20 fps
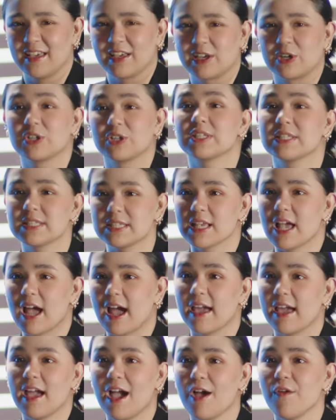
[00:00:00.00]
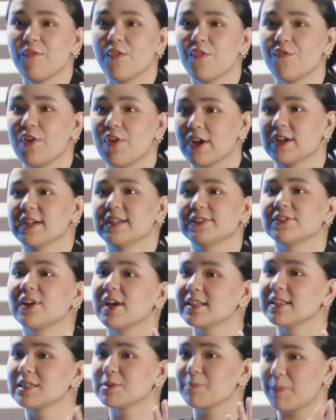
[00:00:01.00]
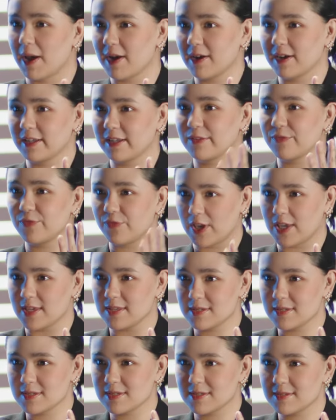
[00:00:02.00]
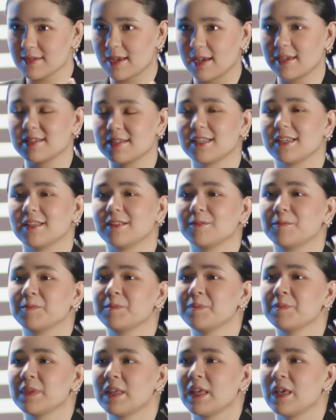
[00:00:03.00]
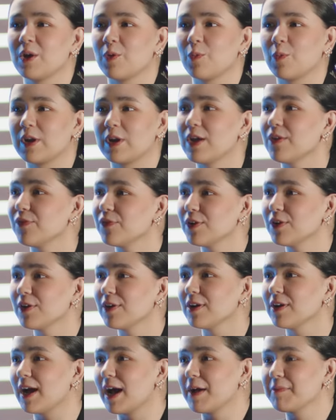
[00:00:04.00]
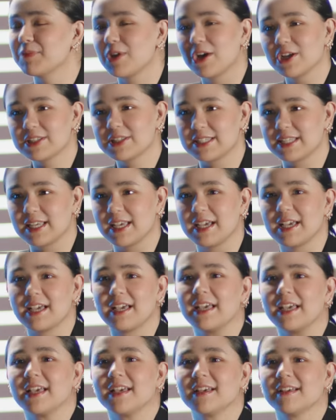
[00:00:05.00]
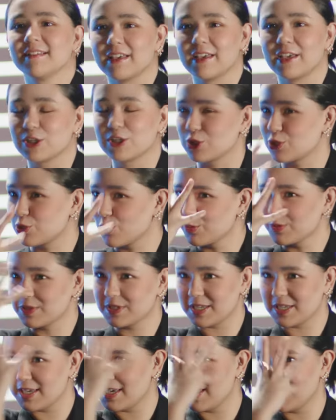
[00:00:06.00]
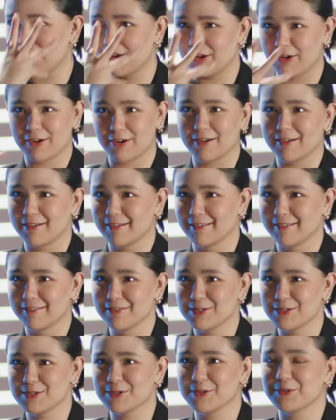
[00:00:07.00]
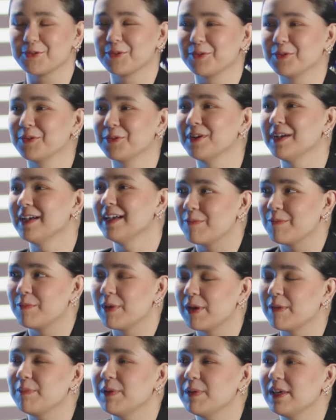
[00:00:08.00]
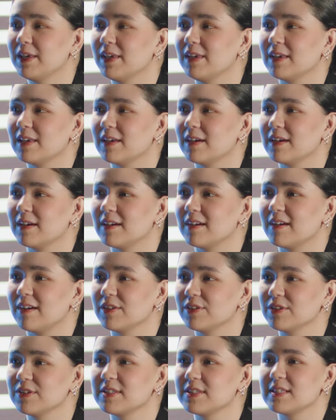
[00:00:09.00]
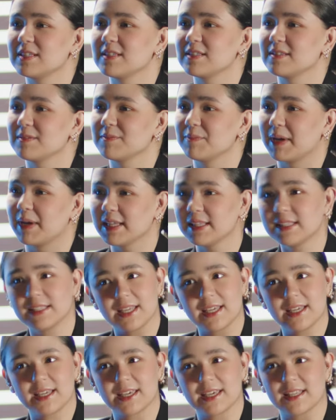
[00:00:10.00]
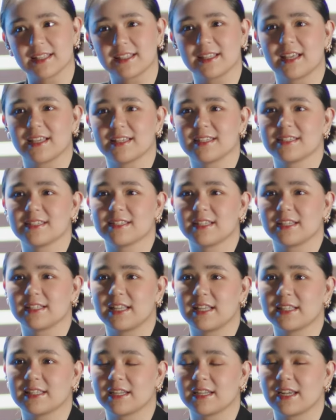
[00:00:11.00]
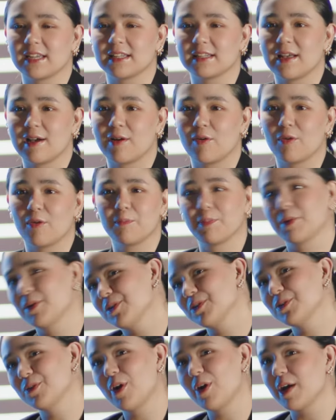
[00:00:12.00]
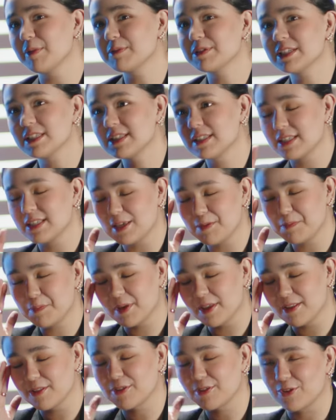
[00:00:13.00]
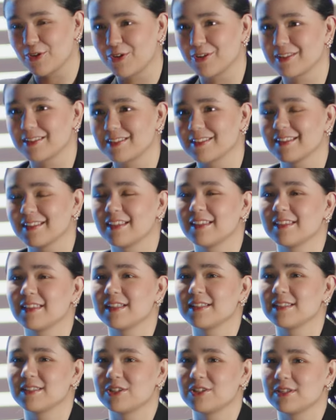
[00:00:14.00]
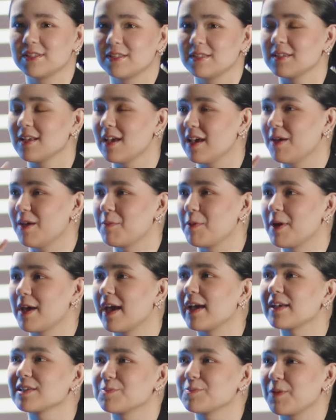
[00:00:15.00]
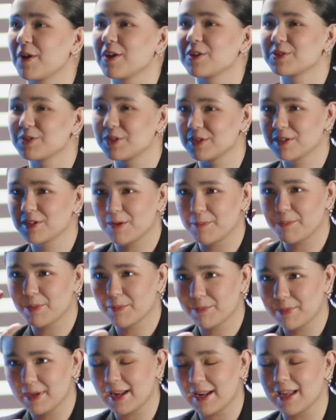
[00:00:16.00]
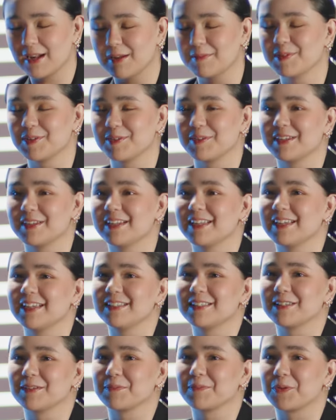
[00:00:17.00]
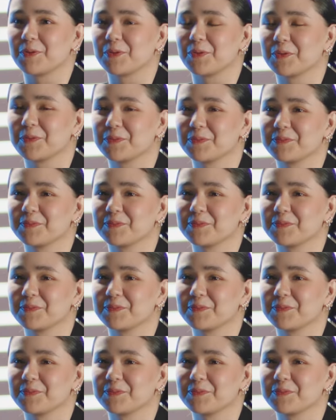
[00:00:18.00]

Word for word: Because I have a very transparent face. As in, whatever I'm not saying, it shows here. So, maybe others might take it as nagtataray na ako. Pero no, I'm just deep in thought. That's just my expression kapag malalim yung iniisip ko.